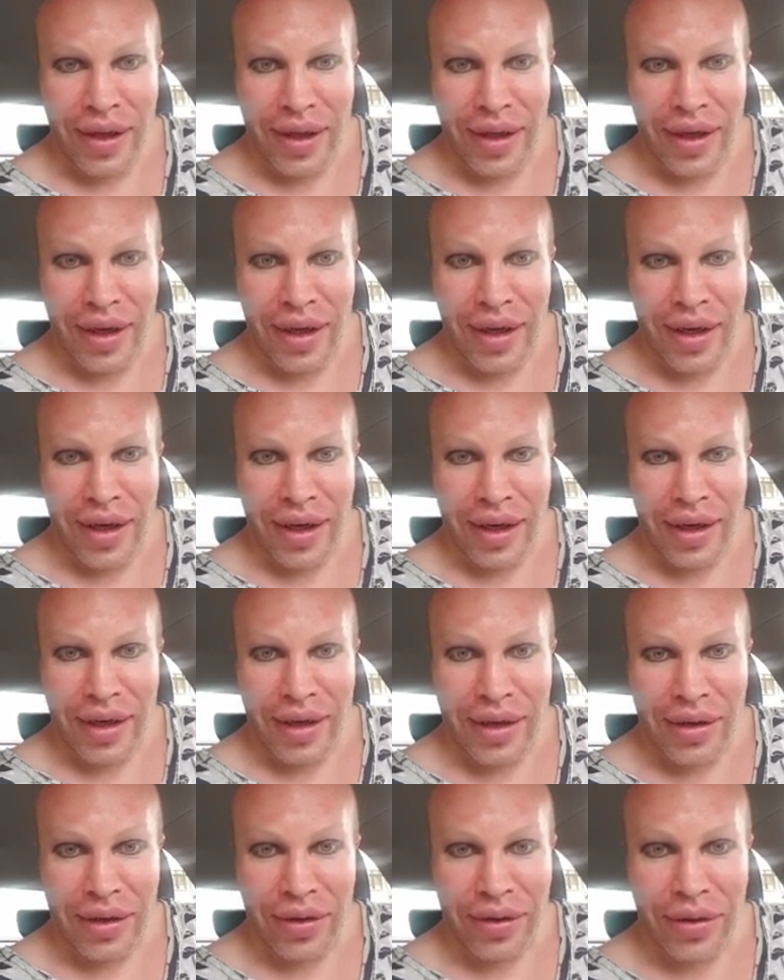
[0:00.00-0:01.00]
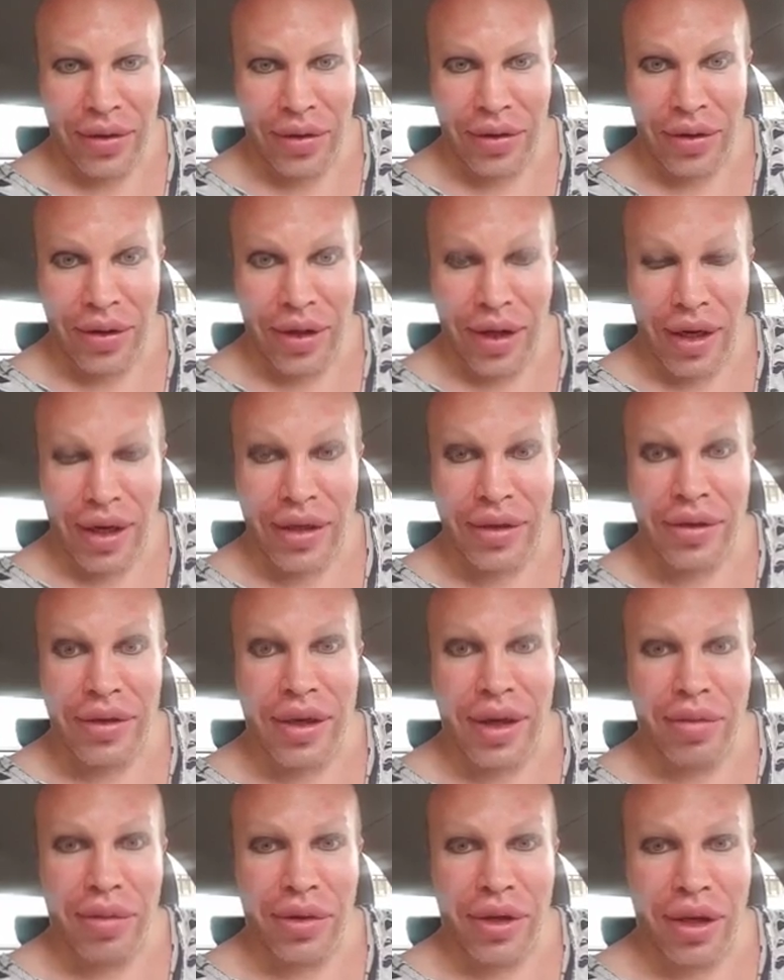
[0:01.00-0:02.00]
Так, он, и
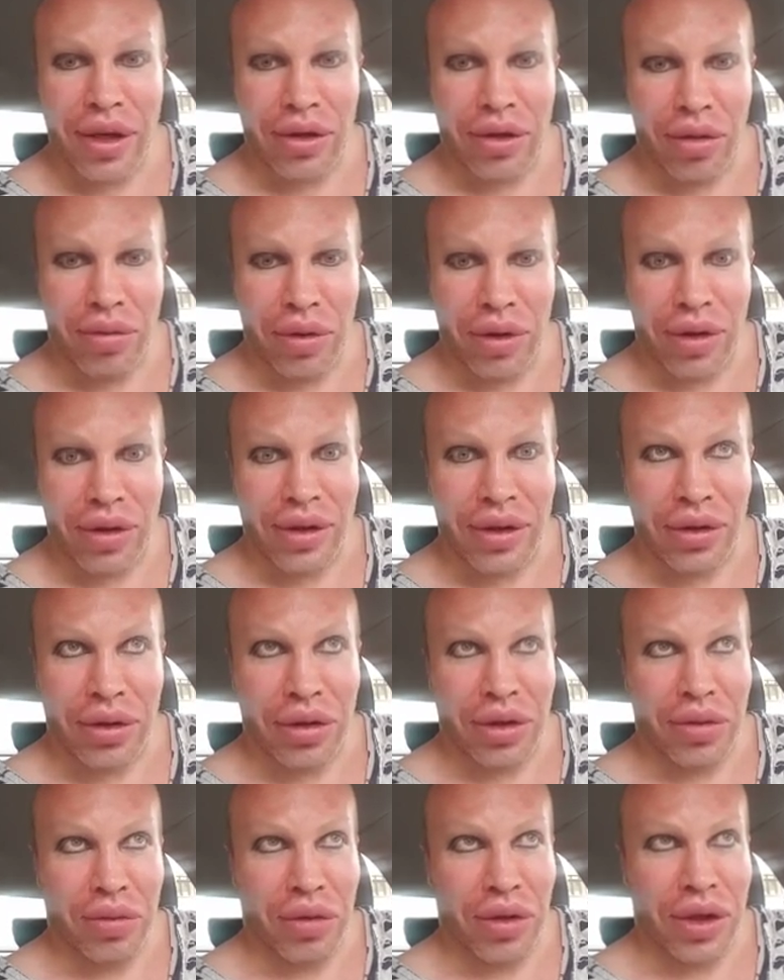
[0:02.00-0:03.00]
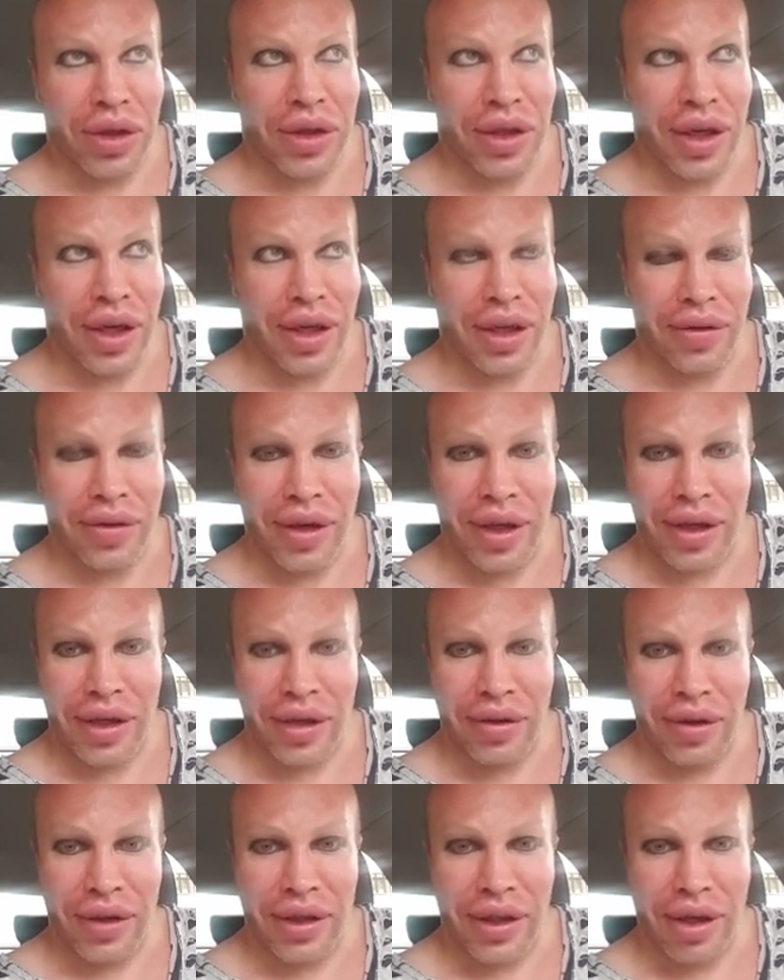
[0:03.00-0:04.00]
оказывается, я продаю допинг. Кто-то смотрит телек, верите
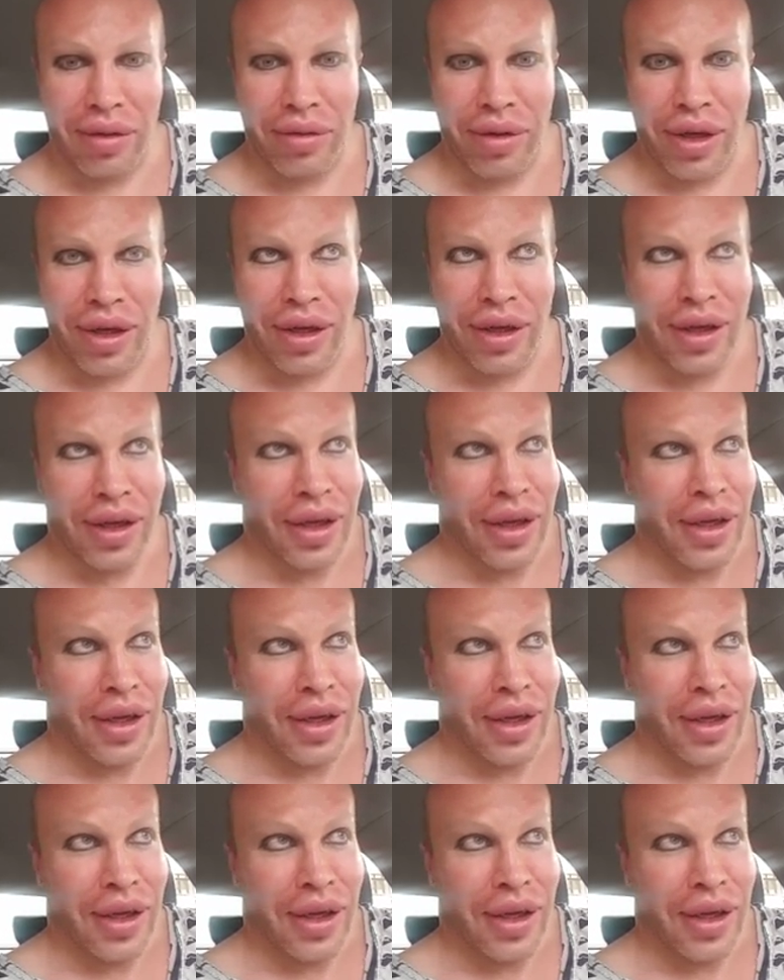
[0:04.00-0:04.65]
новостям, да?